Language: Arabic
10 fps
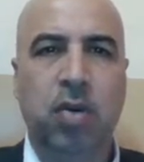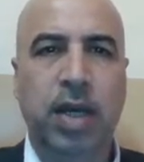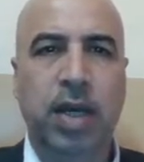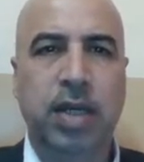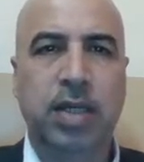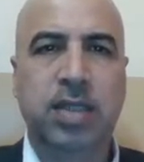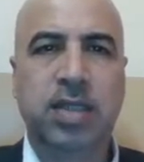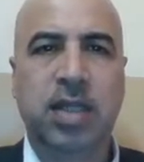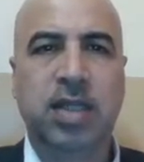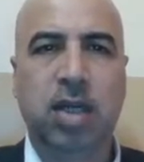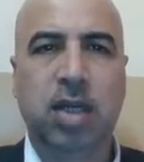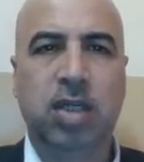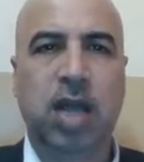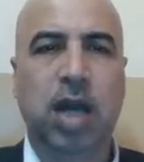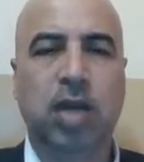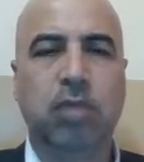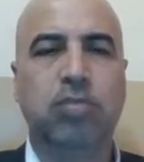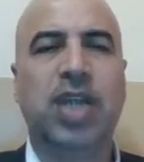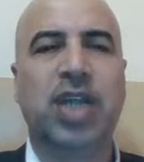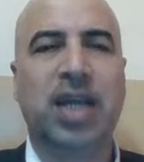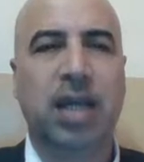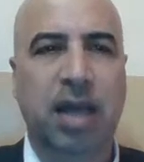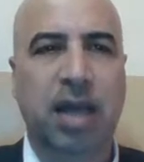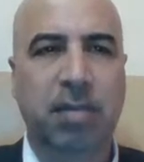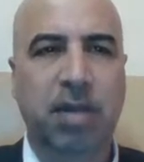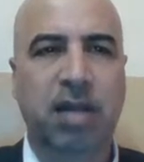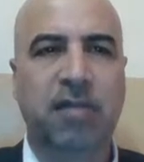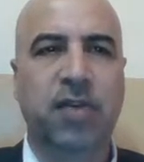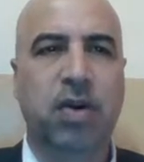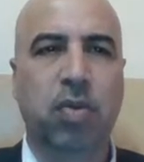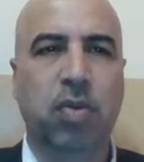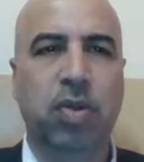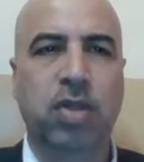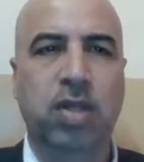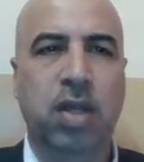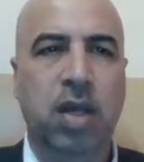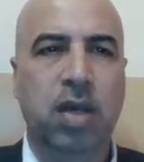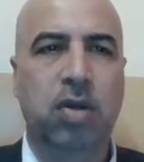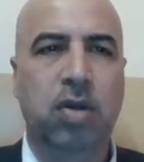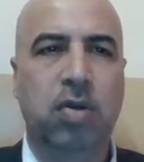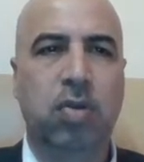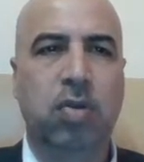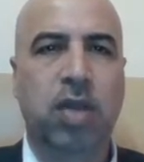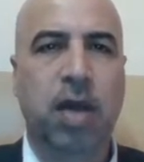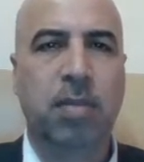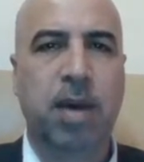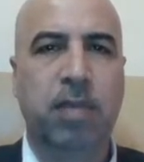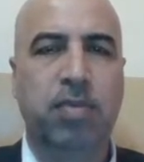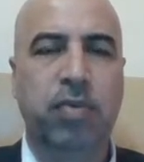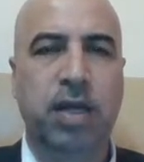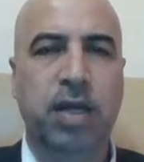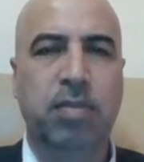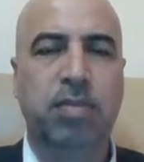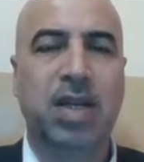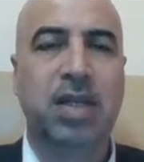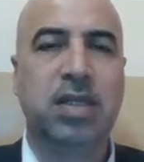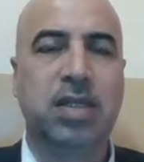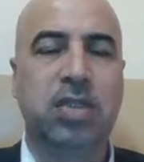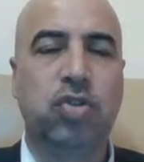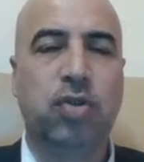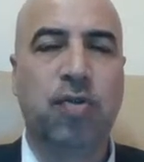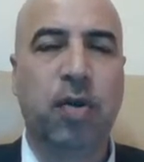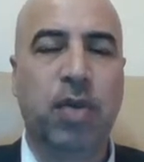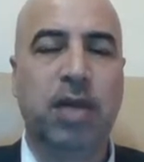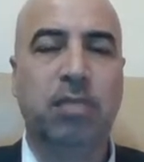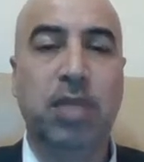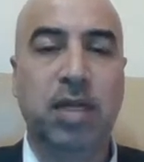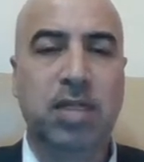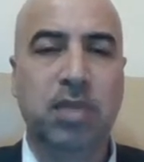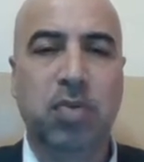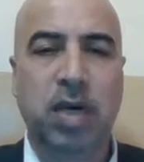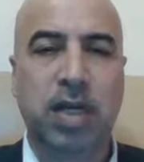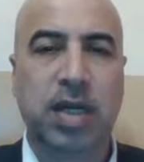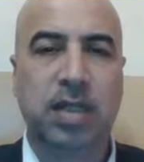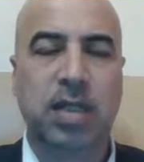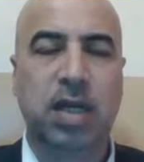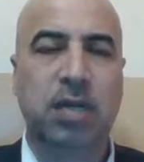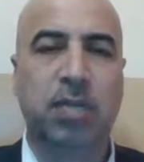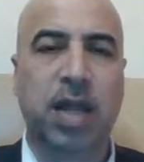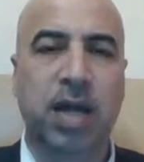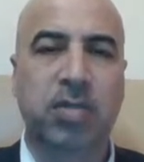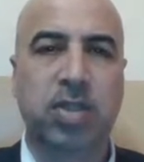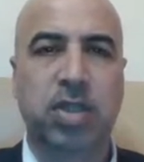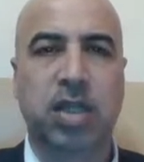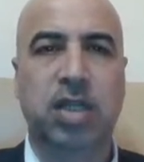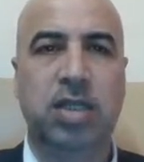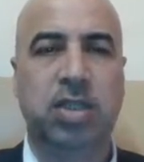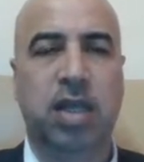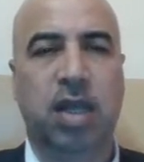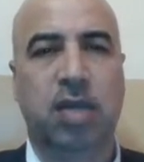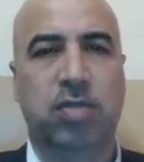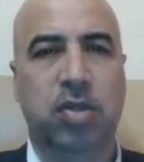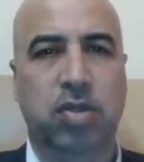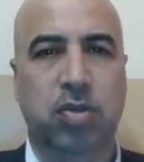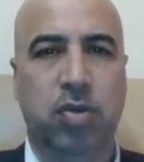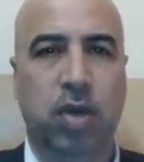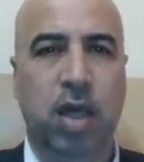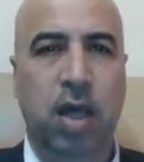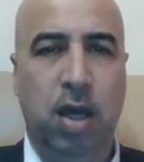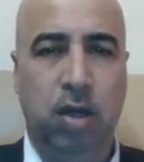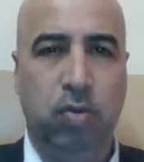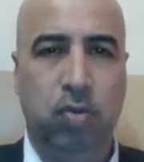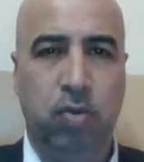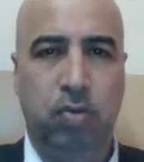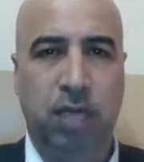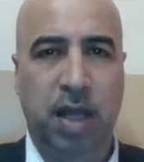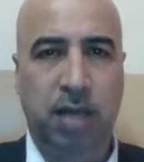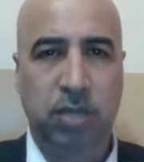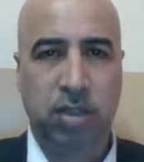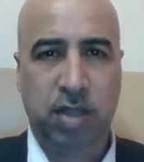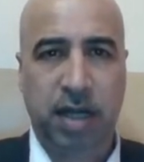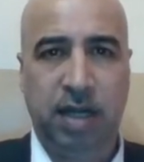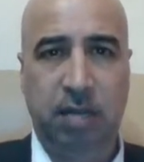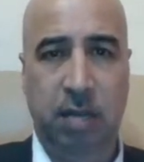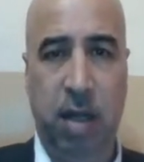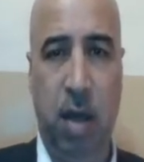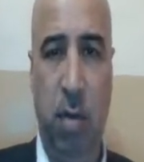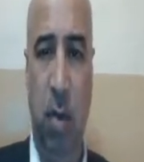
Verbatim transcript: وهنا نستطيع التحكم بشكل كبير في العروض العروض كما بين بال... نشوفها وين بالاسطوانات البرامج اللي نشتريها من السوق تكون برامج تعليمية